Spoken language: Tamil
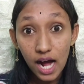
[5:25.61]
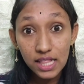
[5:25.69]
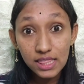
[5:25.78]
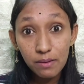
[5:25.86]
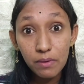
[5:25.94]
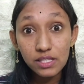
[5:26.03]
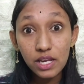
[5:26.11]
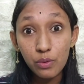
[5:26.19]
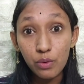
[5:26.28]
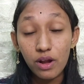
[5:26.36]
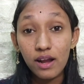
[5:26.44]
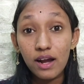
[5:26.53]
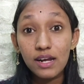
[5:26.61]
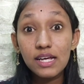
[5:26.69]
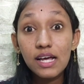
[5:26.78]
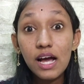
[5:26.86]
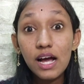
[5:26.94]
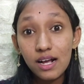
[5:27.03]
அந்த மாதிரி ஒரு நாள்
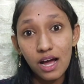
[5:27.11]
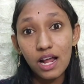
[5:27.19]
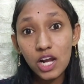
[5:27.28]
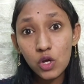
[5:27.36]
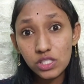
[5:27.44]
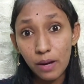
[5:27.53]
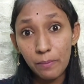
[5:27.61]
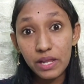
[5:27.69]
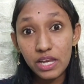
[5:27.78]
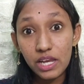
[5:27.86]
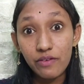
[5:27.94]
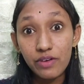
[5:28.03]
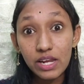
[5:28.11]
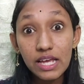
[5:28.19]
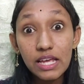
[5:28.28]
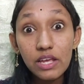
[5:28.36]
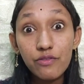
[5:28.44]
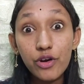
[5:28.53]
கார்லோஸ் அப்படின்றவர்
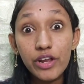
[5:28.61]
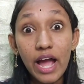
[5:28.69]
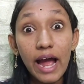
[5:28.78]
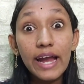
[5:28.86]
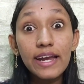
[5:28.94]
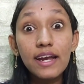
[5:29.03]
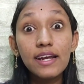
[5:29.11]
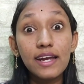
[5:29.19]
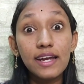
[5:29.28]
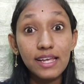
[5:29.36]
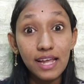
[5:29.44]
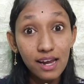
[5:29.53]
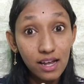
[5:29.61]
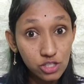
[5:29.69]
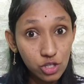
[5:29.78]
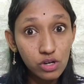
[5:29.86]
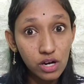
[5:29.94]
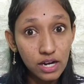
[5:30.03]
இவருடைய ஐடென்டிட்டி
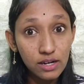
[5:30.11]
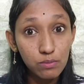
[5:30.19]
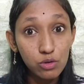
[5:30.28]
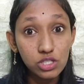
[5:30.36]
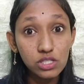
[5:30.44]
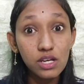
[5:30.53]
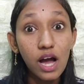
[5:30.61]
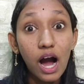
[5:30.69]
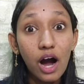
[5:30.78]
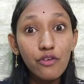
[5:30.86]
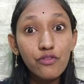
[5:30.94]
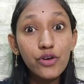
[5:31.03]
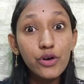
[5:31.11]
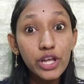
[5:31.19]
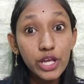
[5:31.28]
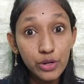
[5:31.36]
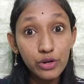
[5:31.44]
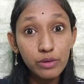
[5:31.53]
எல்லாத்தையும் கண்டுபிடிச்சி
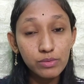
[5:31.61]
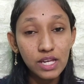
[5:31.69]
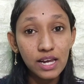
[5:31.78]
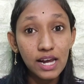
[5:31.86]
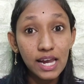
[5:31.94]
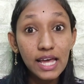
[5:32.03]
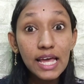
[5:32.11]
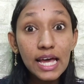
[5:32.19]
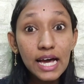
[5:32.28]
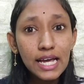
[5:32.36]
அவருடைய யூடியூப் சேனலில்